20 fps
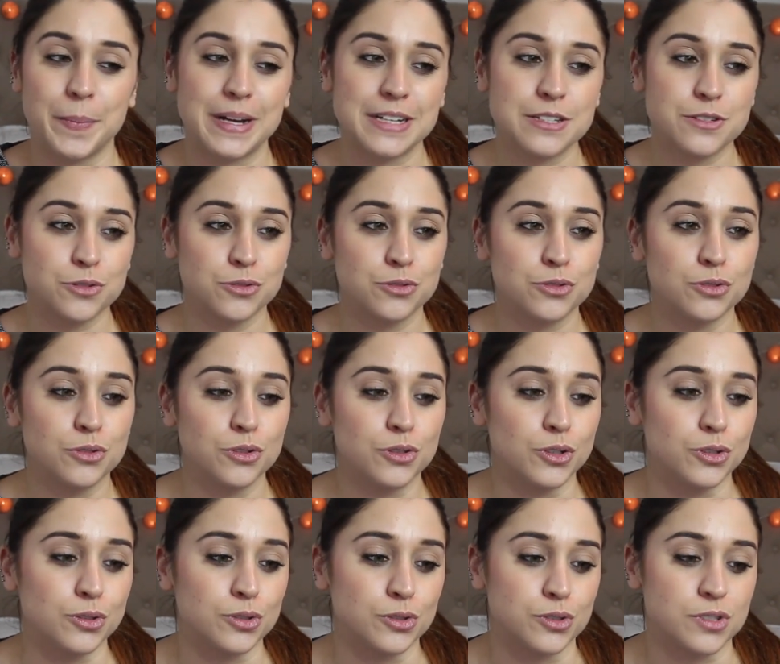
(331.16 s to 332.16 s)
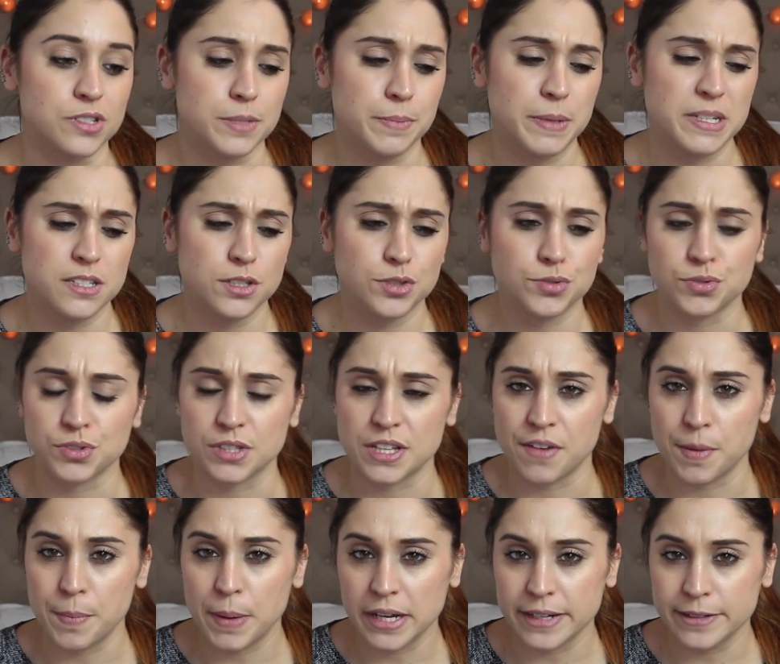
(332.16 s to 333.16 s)
parce que je ne sais pas si je vous en
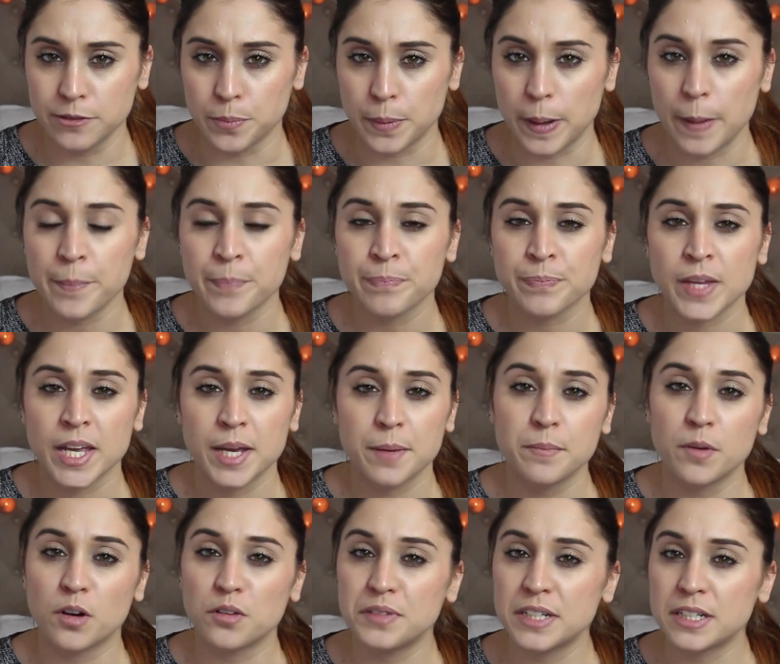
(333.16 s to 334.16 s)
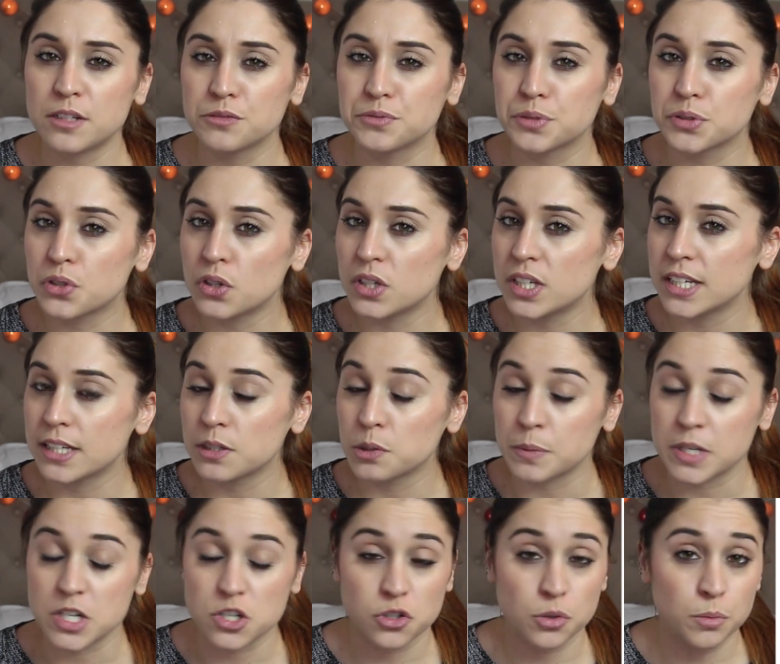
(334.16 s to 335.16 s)
avais parlé ou pas mais en fait le fauteuil qu'il y a dans
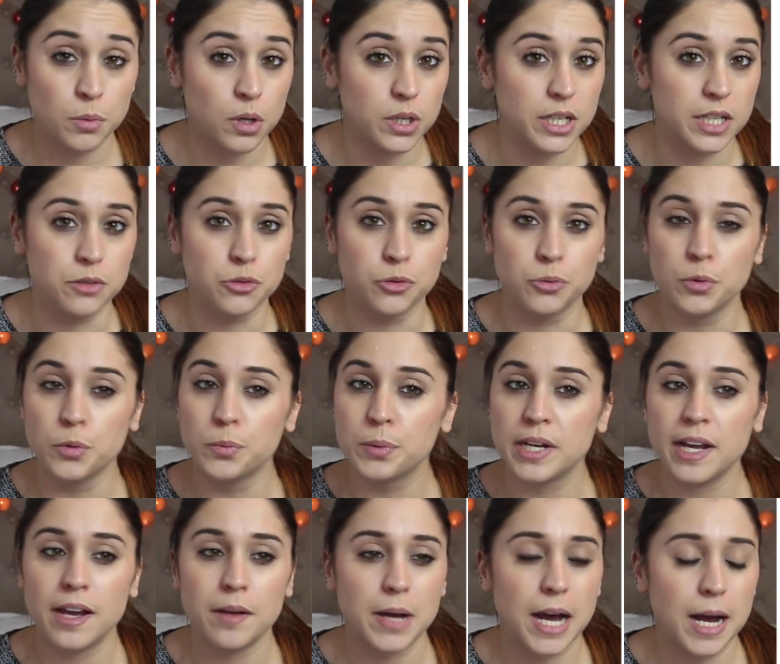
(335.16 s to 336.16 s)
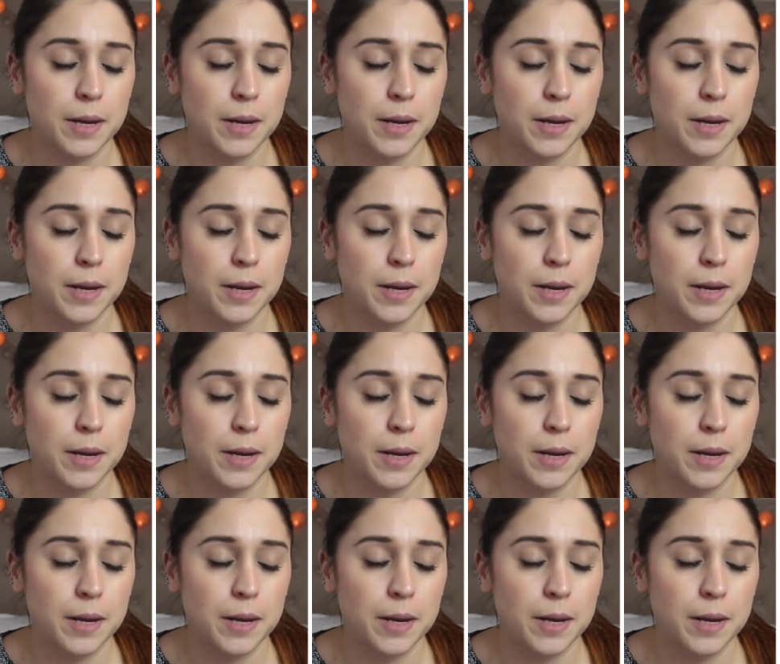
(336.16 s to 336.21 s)
ma chambre il ne me plaît